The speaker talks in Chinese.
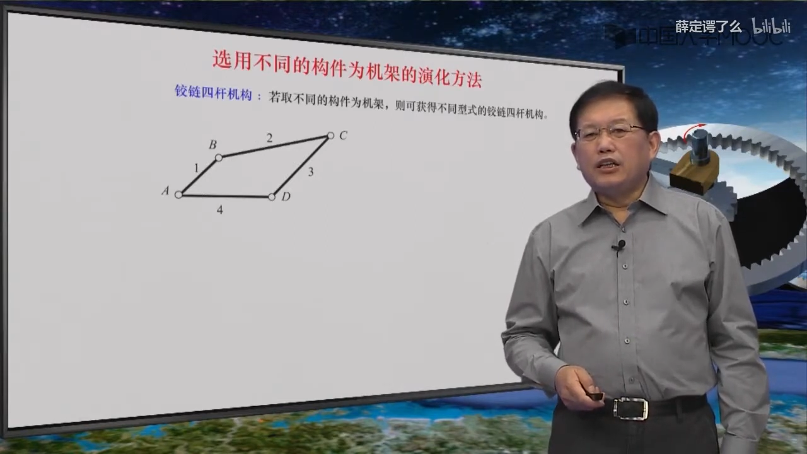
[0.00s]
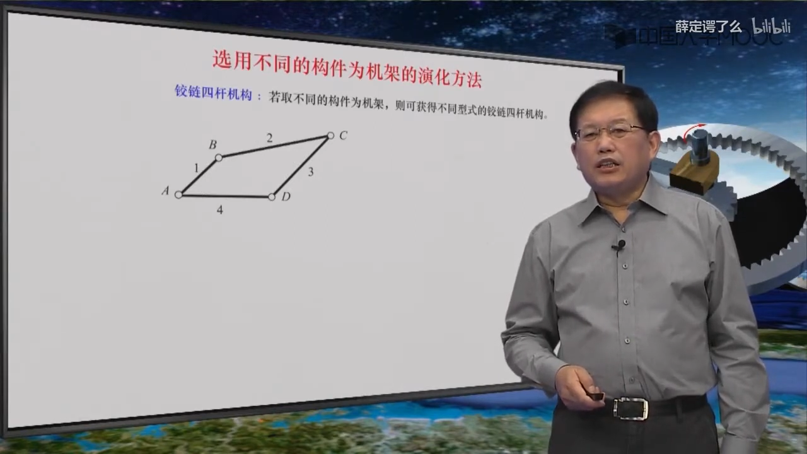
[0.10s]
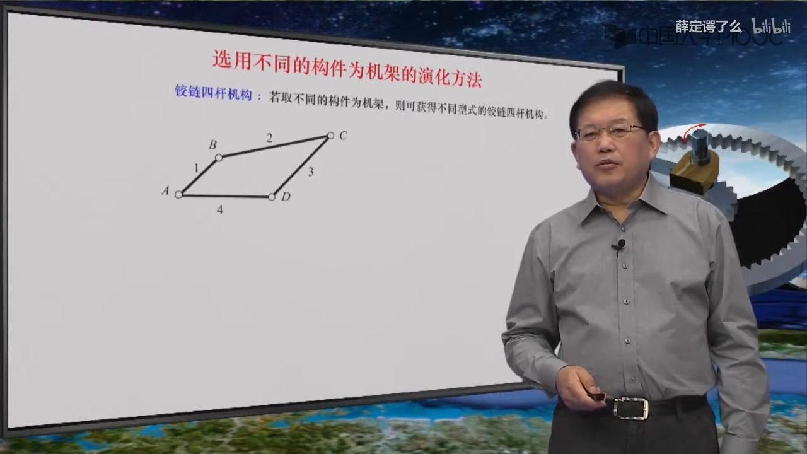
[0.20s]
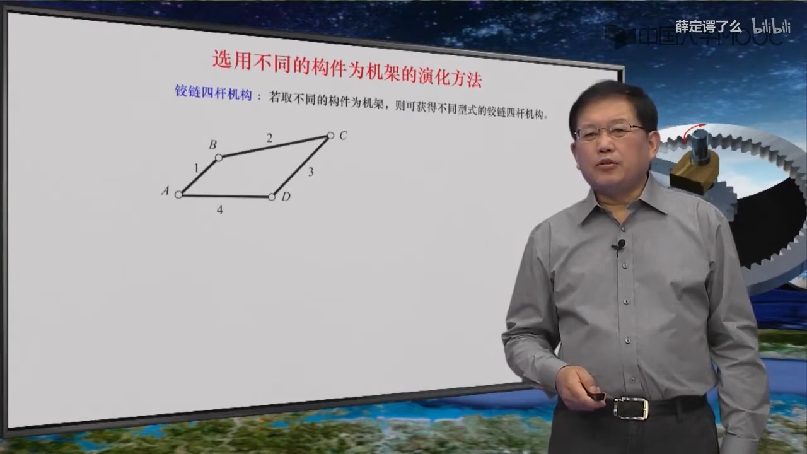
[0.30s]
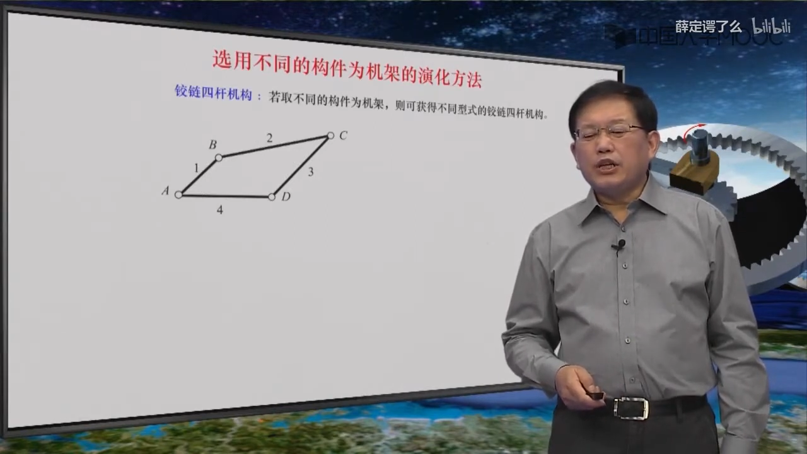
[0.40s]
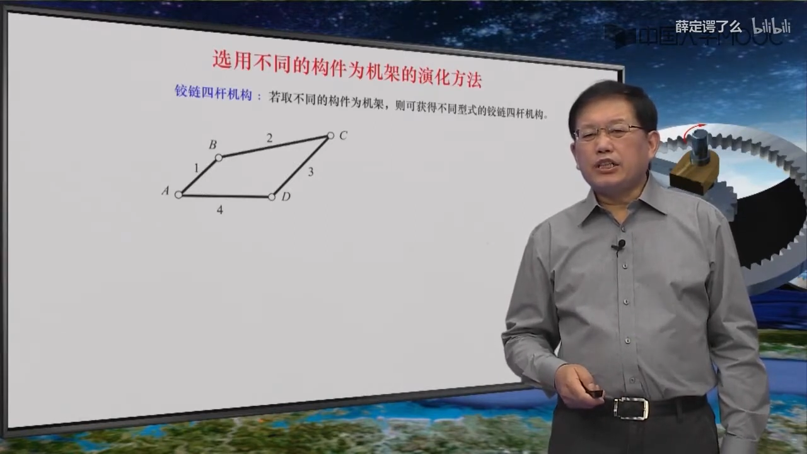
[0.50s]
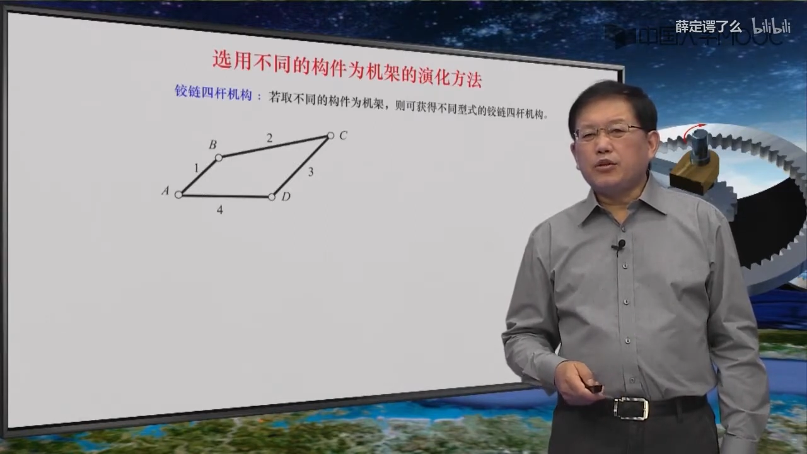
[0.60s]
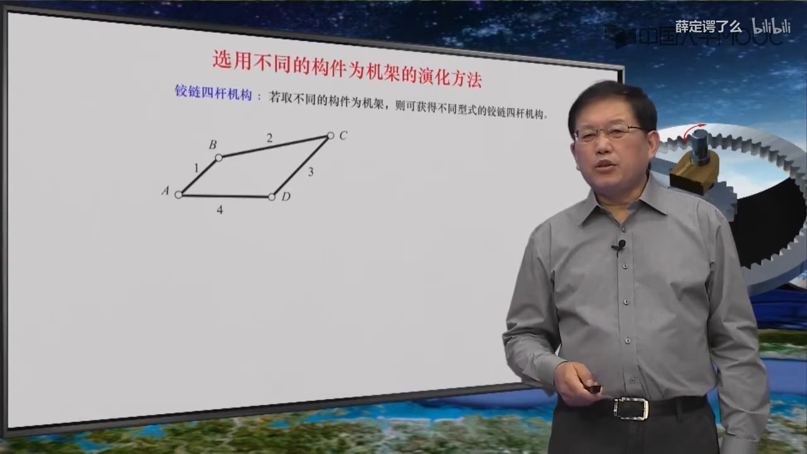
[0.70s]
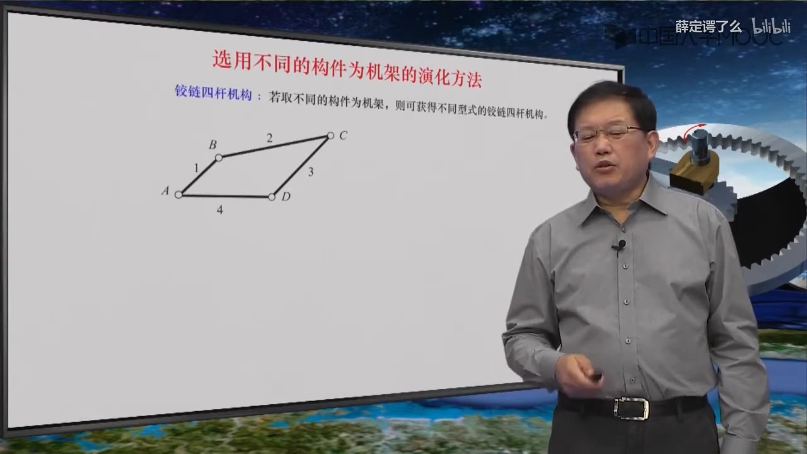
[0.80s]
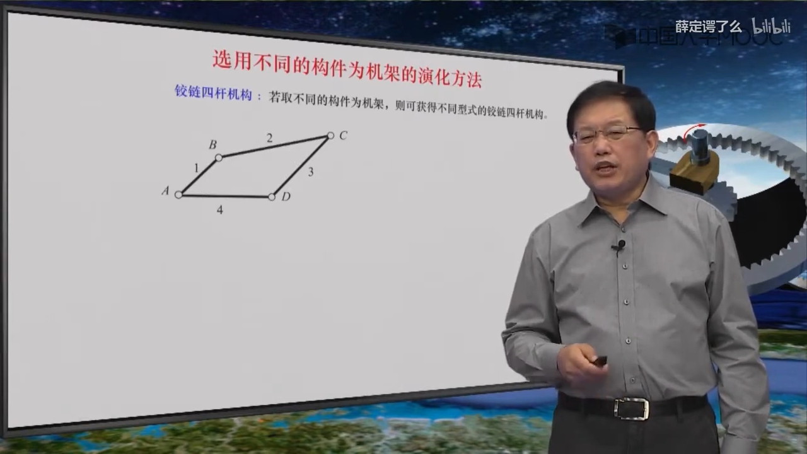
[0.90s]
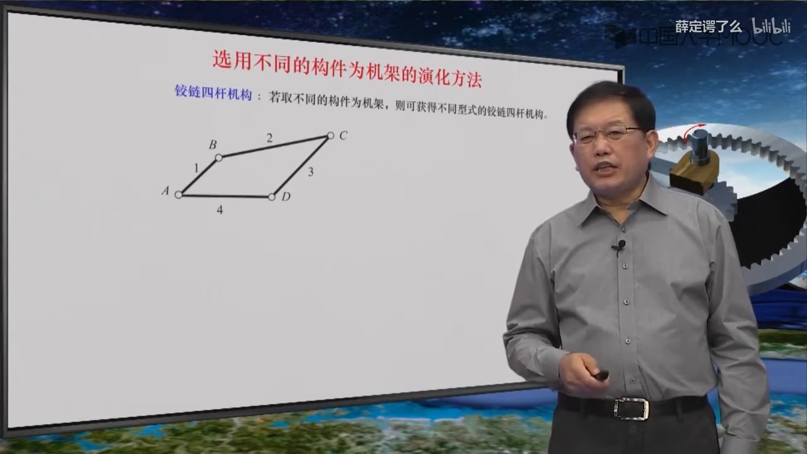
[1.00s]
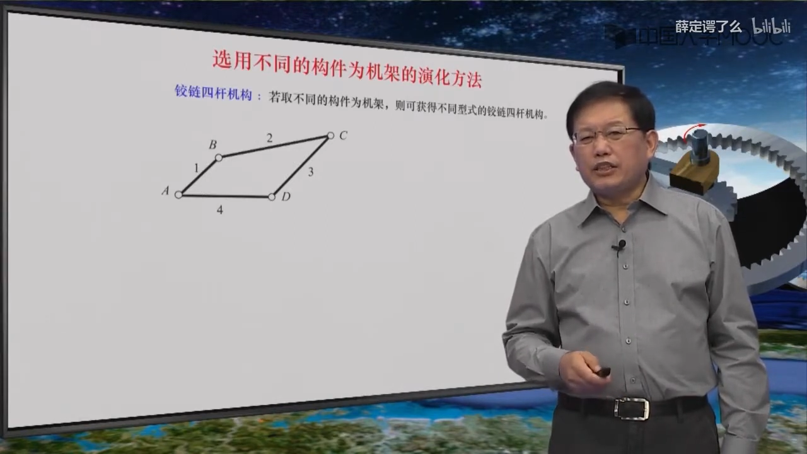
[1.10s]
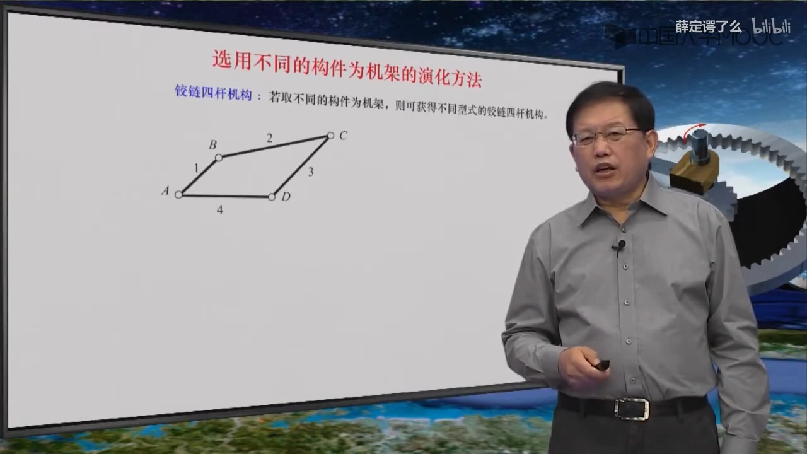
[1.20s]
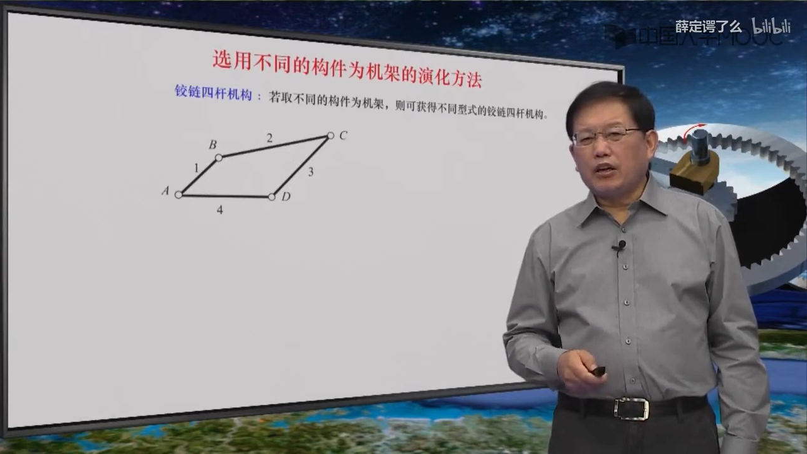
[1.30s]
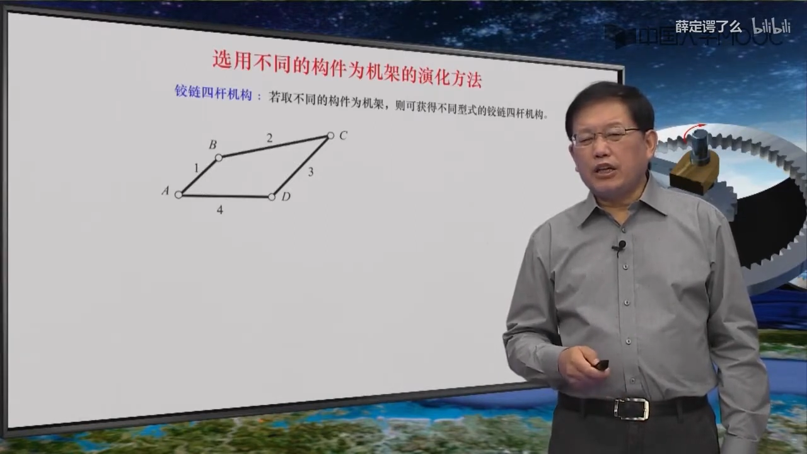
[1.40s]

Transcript: 那么对这个运动链的铰